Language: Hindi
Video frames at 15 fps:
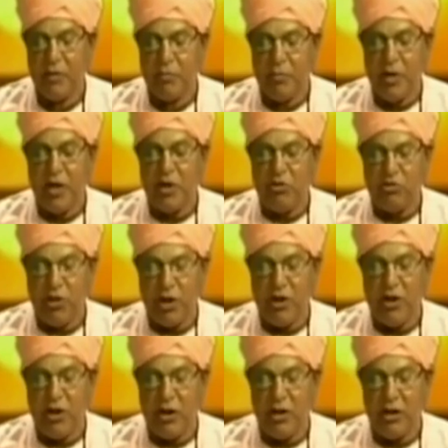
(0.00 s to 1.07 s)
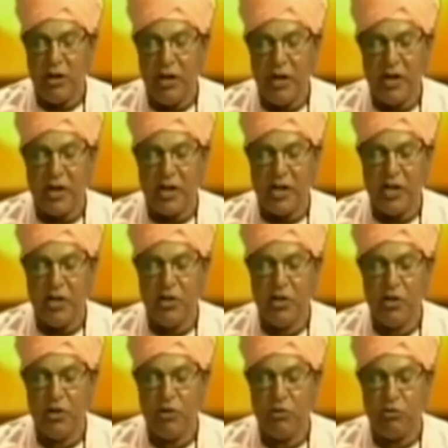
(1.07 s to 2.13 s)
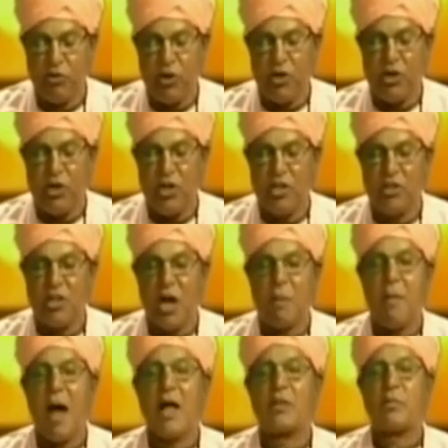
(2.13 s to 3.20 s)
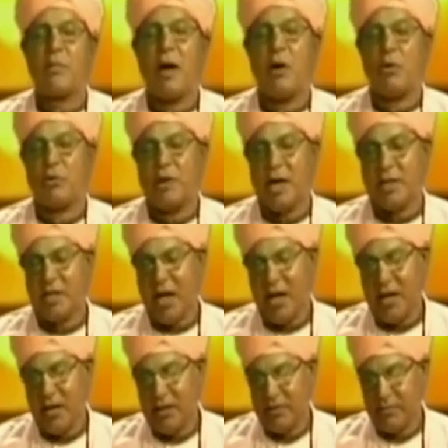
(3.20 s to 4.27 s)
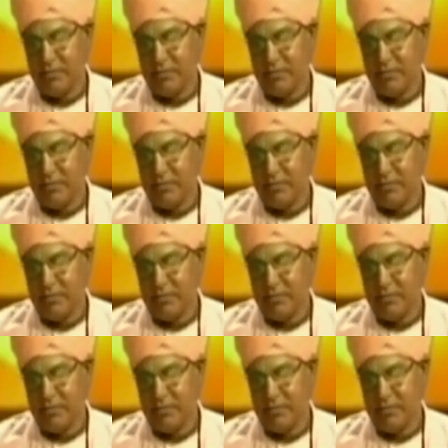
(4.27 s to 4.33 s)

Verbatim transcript: मेरी शरण लेकर के शीघ्र ही धर्मात्मा हो जाता है